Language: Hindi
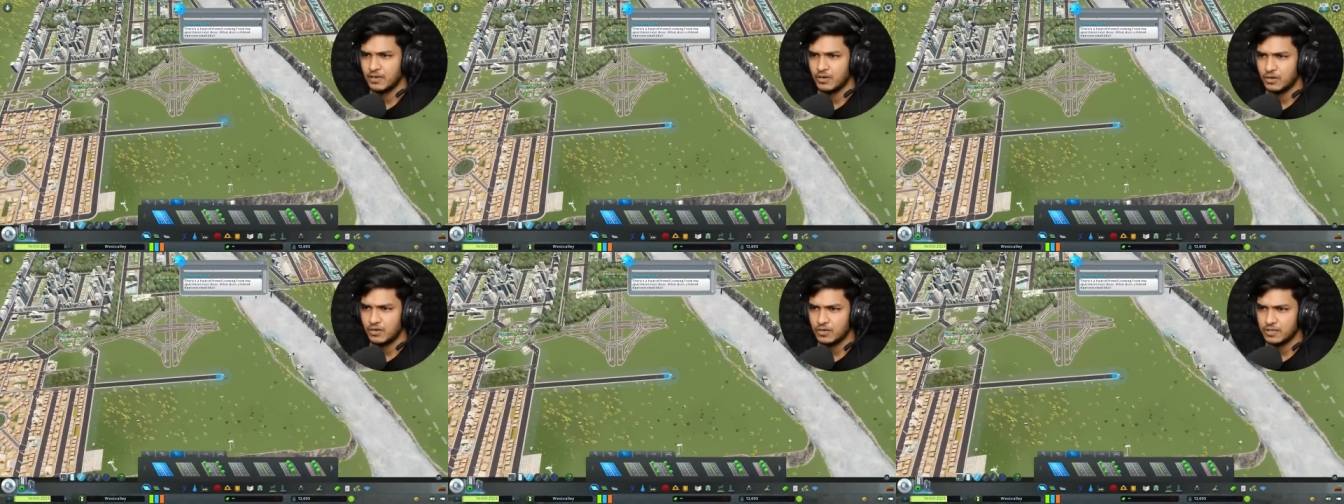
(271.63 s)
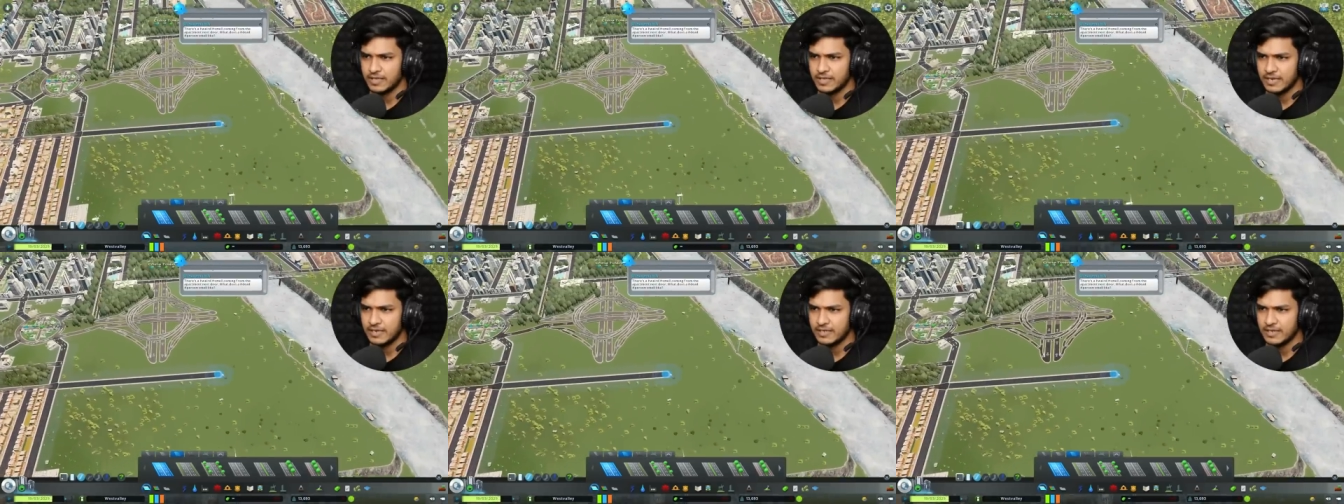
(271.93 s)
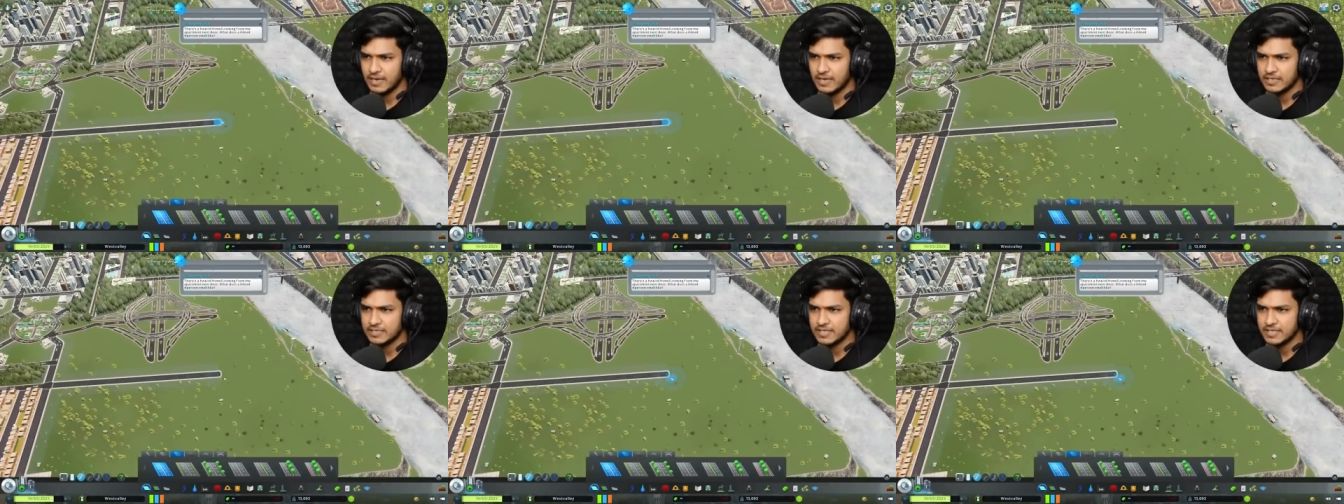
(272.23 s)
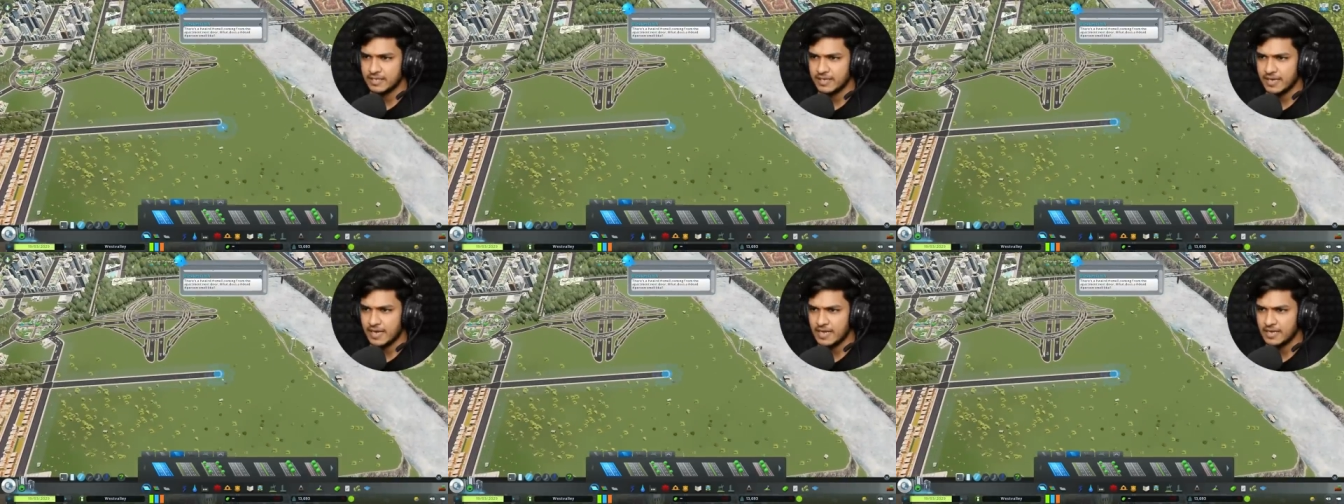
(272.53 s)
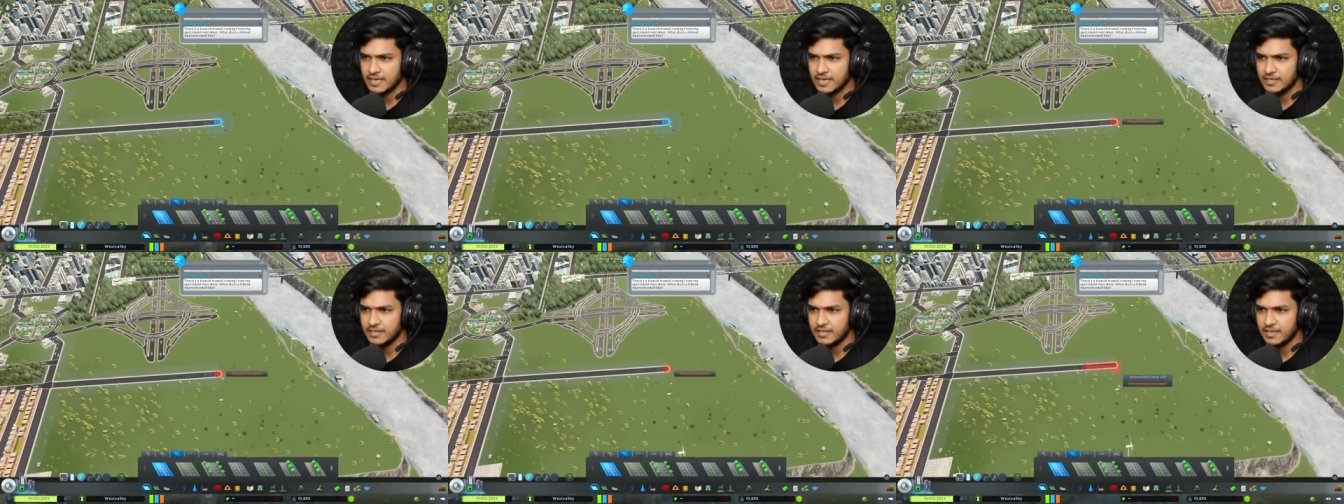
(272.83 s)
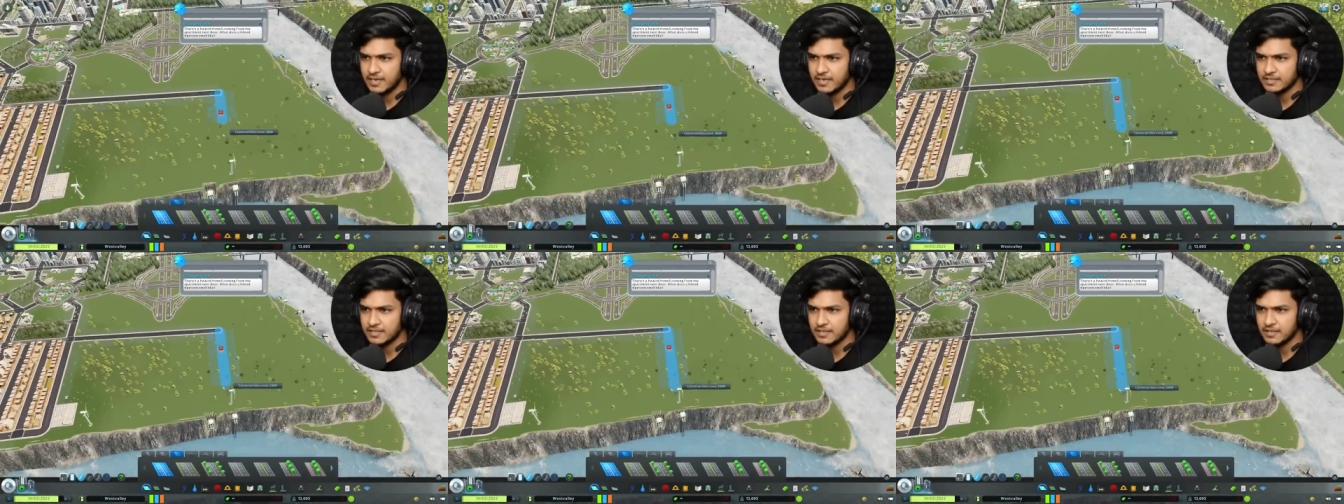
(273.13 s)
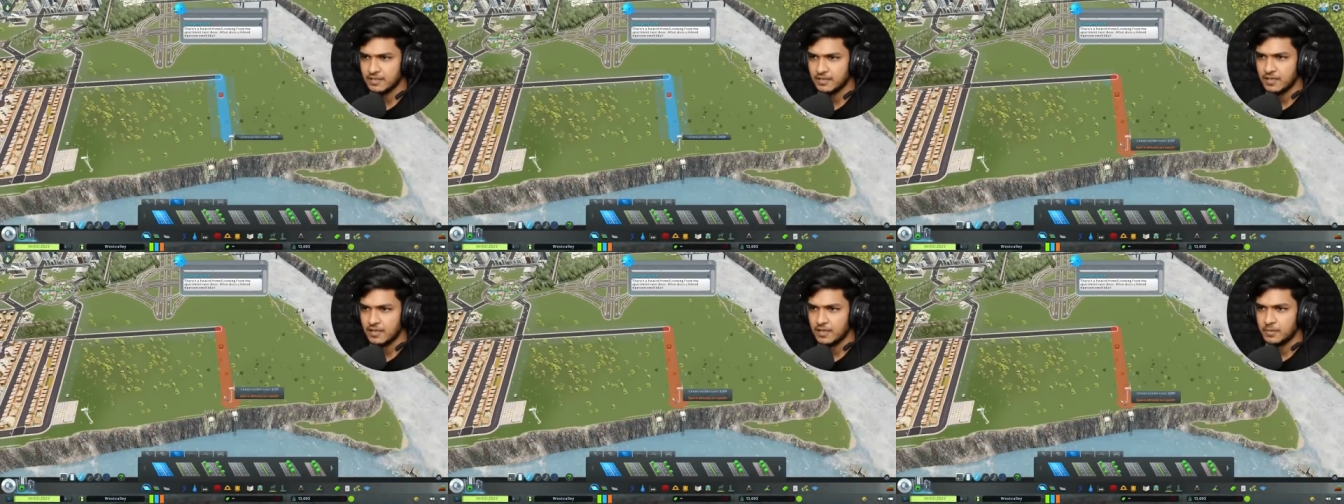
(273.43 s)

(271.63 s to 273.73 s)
और देन यहाँ से ये आएगा इधर ऐसा